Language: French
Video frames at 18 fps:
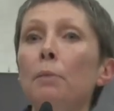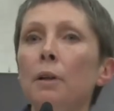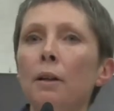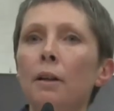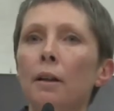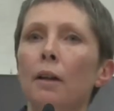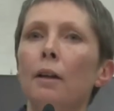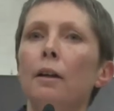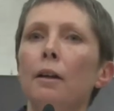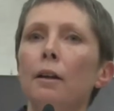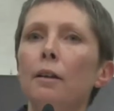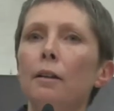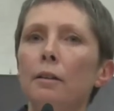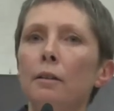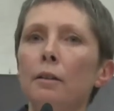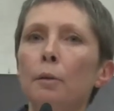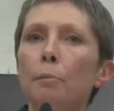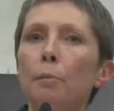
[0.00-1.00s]
Mais
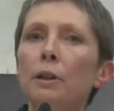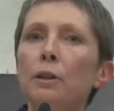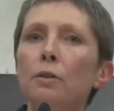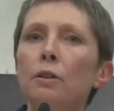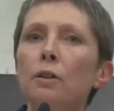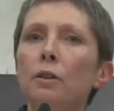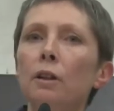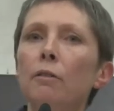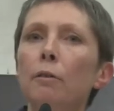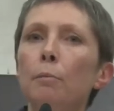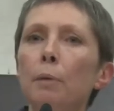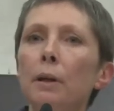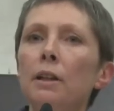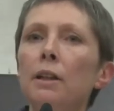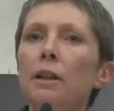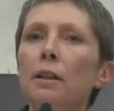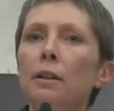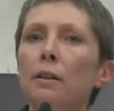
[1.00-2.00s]
n'empêche que si on n'avait
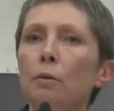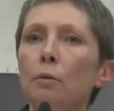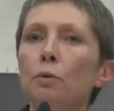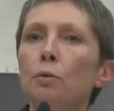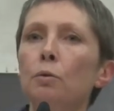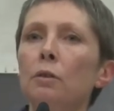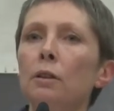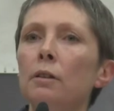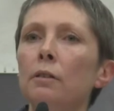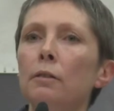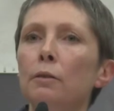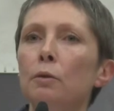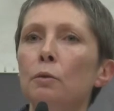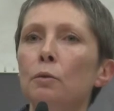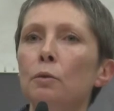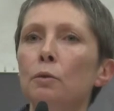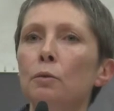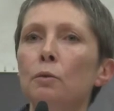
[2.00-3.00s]
pas dit qu'on
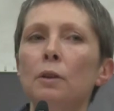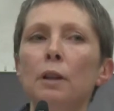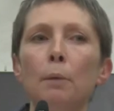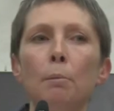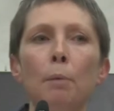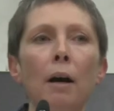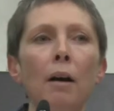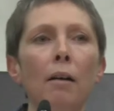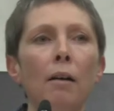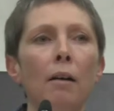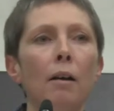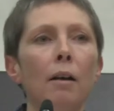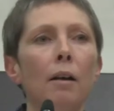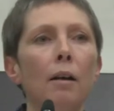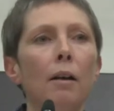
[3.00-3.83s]
ne le, soutenait pas,